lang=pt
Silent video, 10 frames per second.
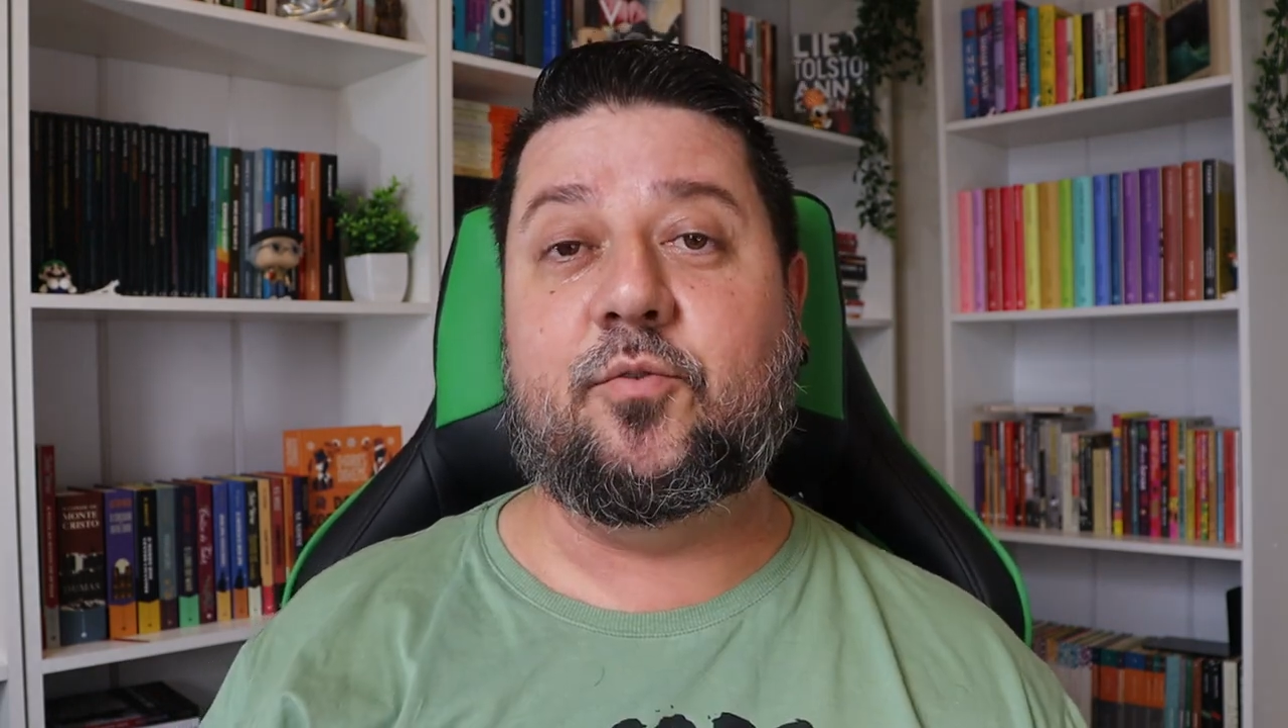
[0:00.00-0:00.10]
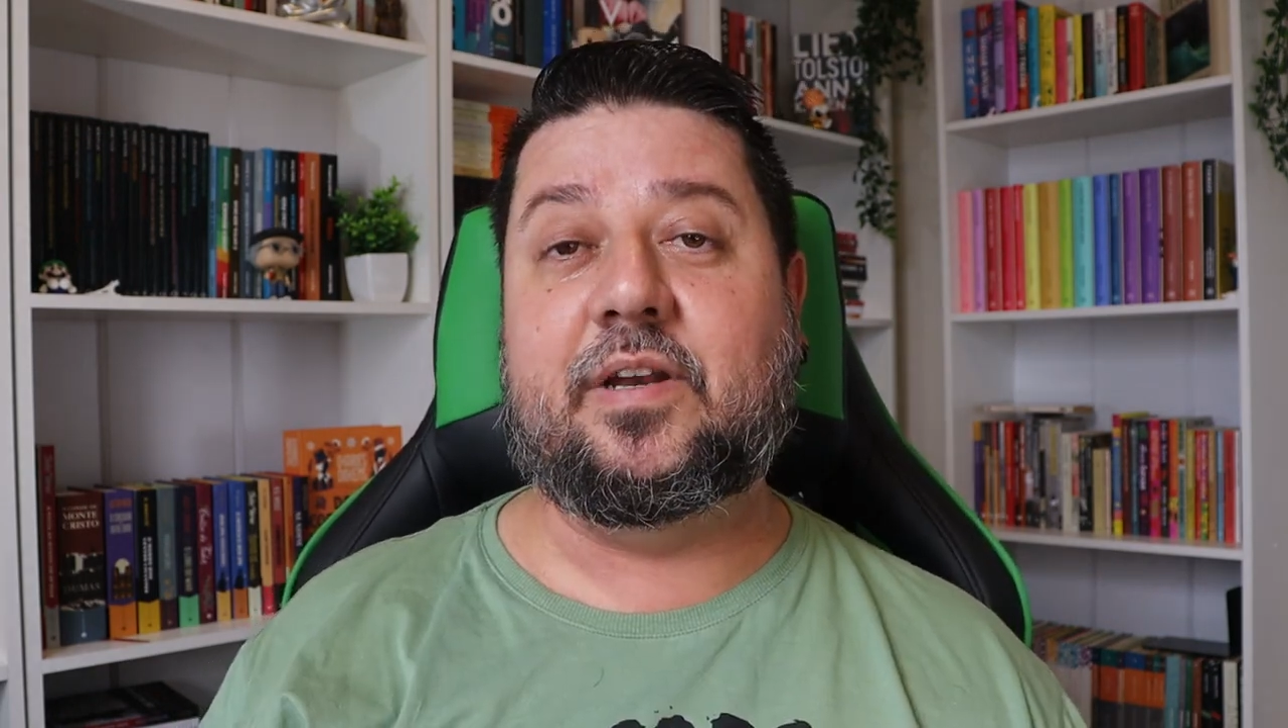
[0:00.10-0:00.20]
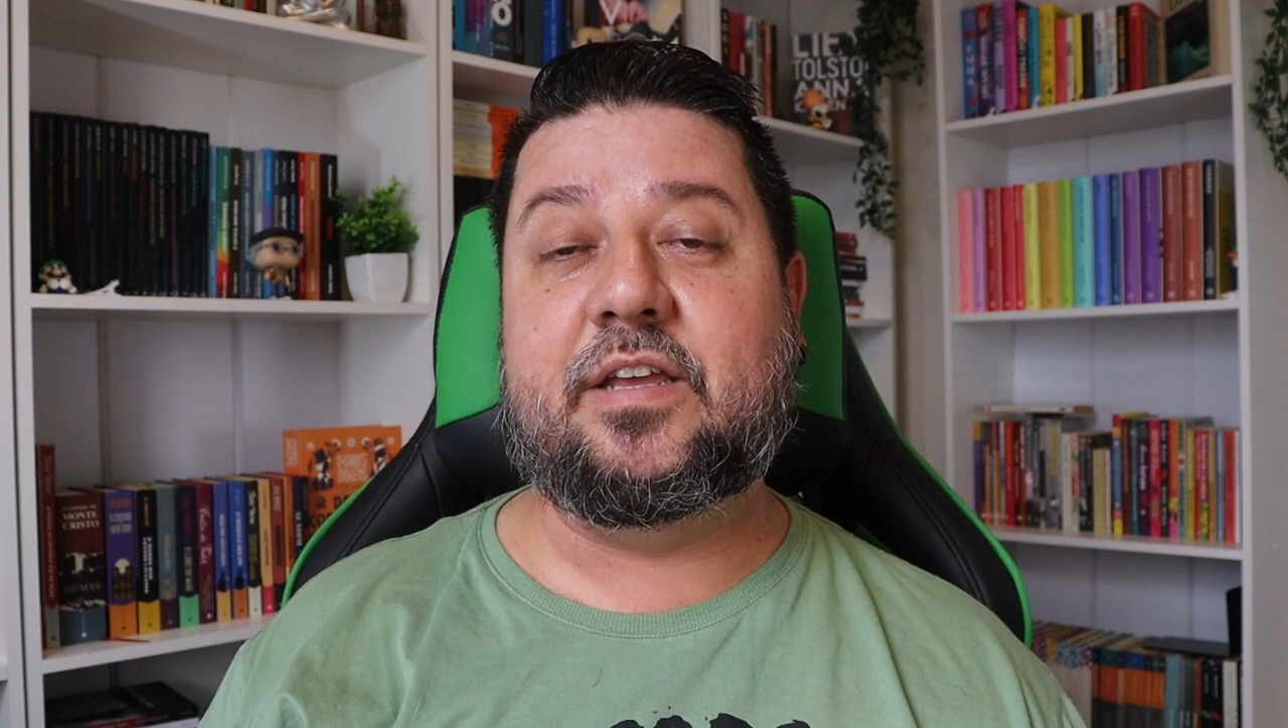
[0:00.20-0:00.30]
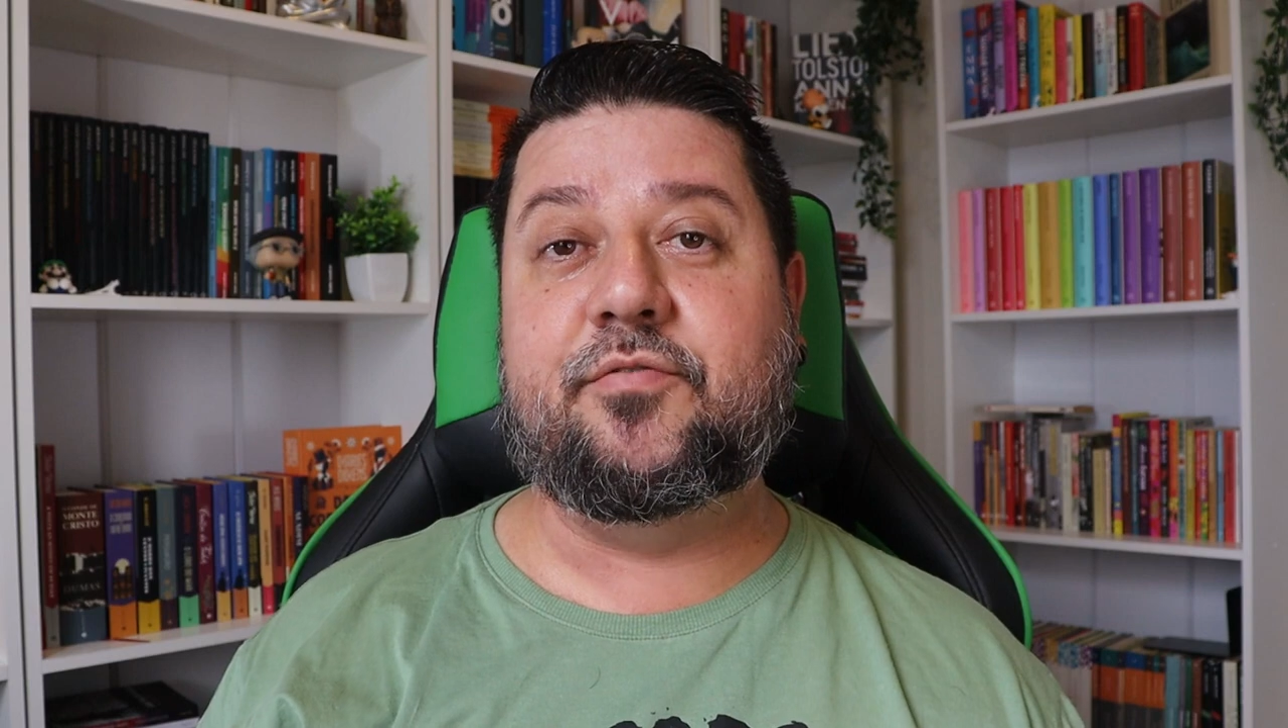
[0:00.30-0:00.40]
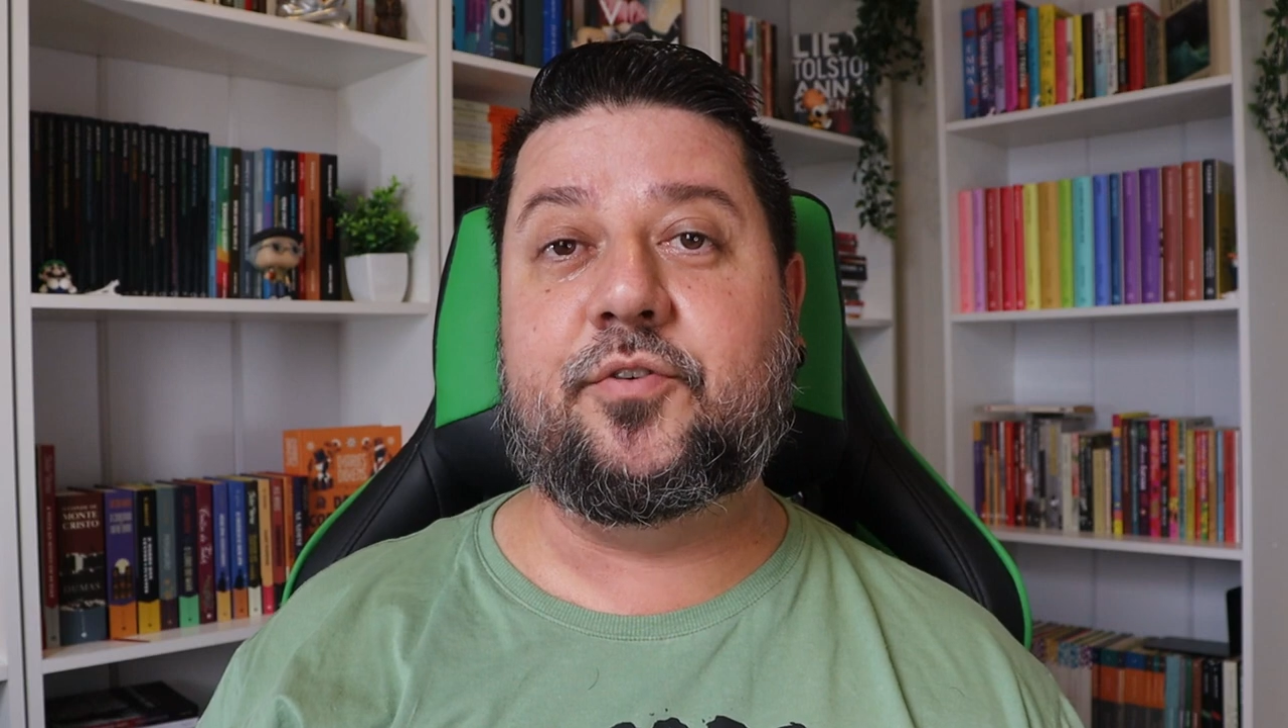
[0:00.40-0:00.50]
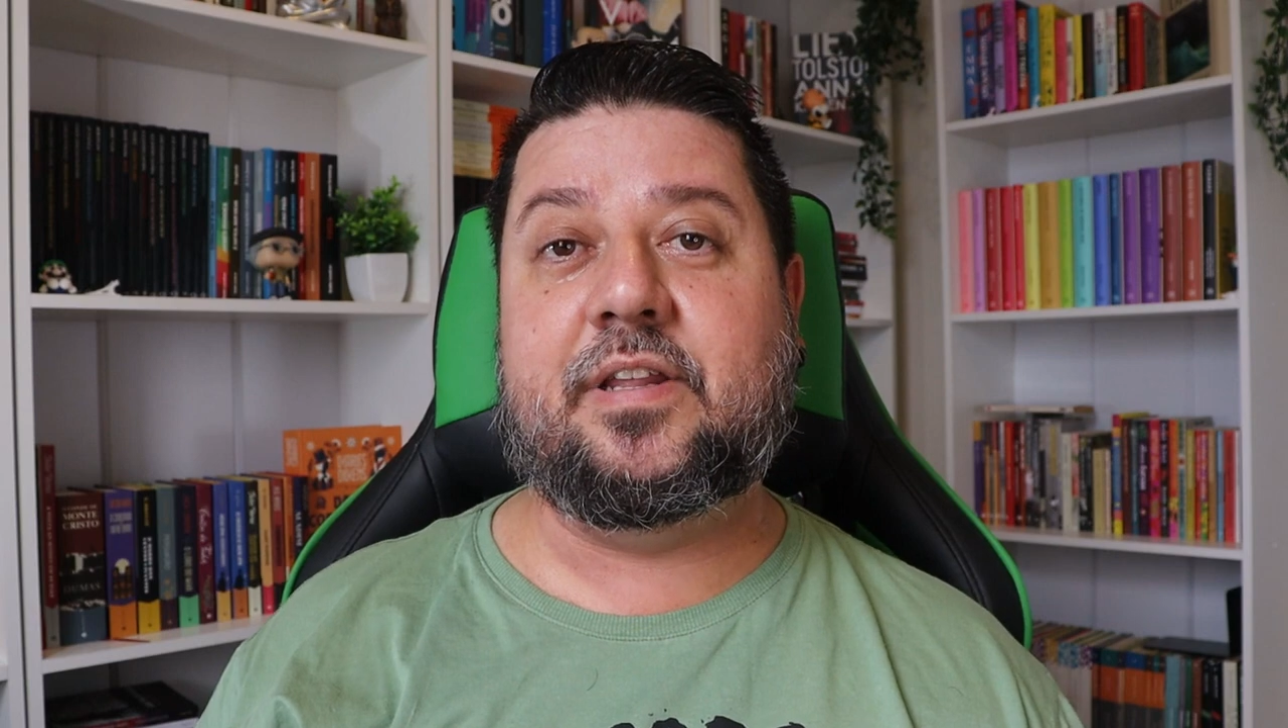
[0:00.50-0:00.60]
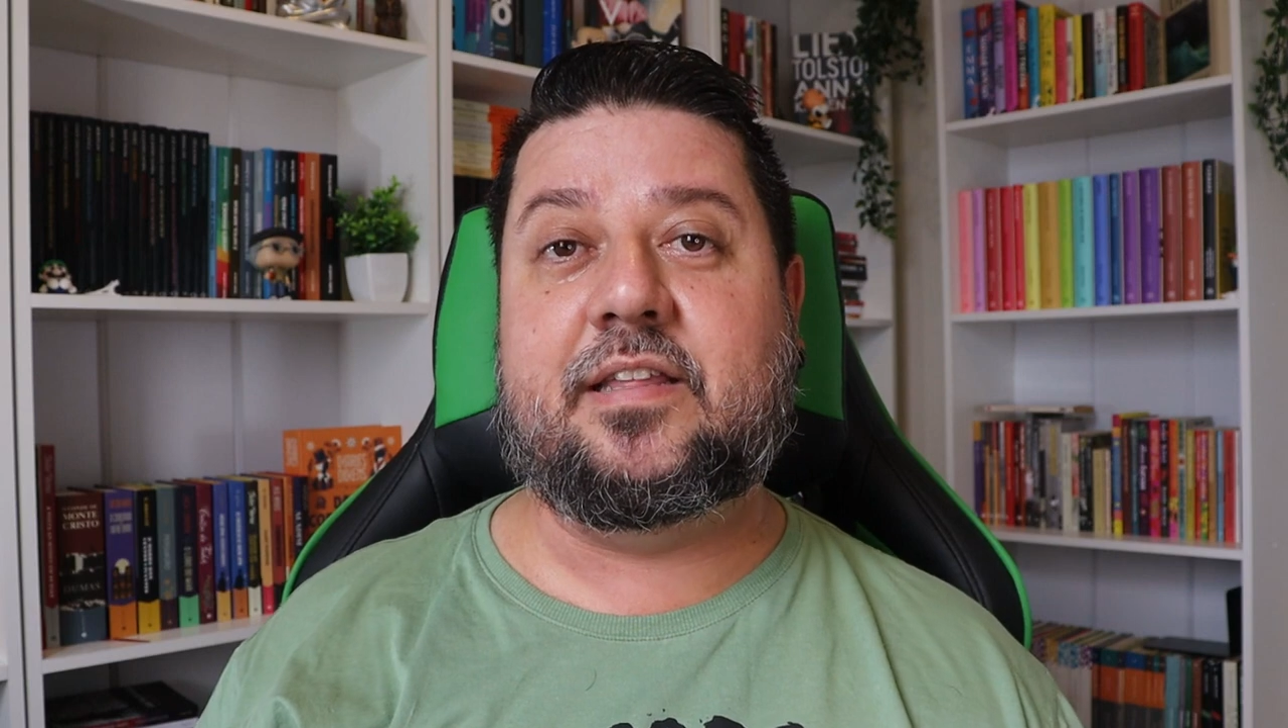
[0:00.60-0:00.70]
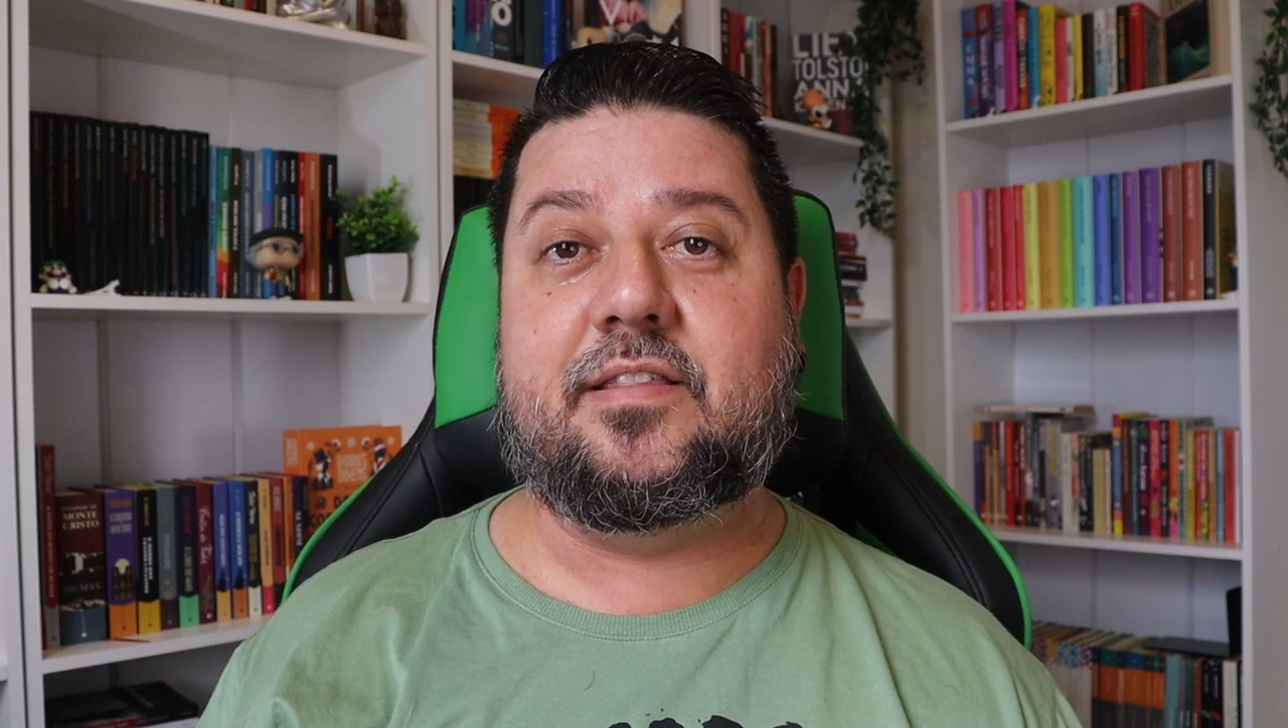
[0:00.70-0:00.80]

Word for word: o livro ele